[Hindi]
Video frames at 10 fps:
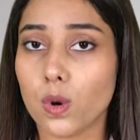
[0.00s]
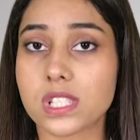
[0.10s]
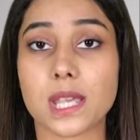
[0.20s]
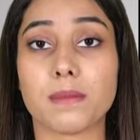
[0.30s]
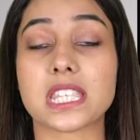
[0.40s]

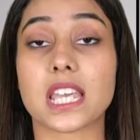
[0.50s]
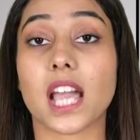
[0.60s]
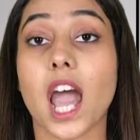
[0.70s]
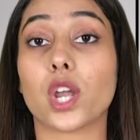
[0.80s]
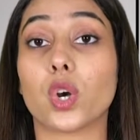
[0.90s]
उस समय
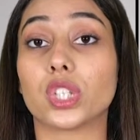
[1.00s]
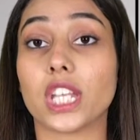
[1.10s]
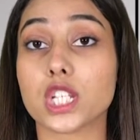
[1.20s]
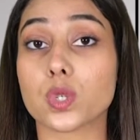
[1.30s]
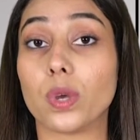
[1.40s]
सरकार और
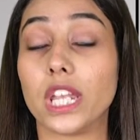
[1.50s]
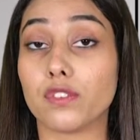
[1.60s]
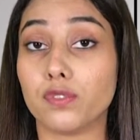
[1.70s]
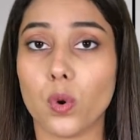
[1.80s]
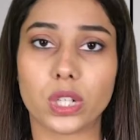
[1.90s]
देश को
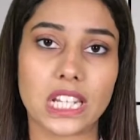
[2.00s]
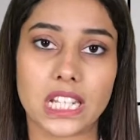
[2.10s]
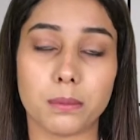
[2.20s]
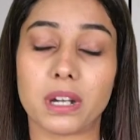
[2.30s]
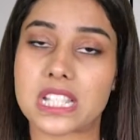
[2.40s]
एक वोट की
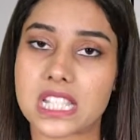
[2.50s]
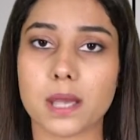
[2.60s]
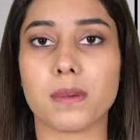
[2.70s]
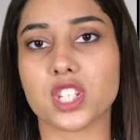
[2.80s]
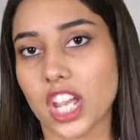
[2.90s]
कीमत
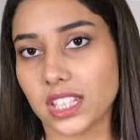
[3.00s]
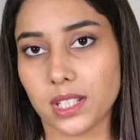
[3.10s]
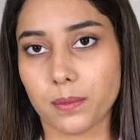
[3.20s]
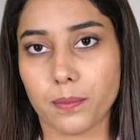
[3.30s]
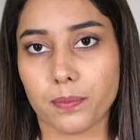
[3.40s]
समझ आई थी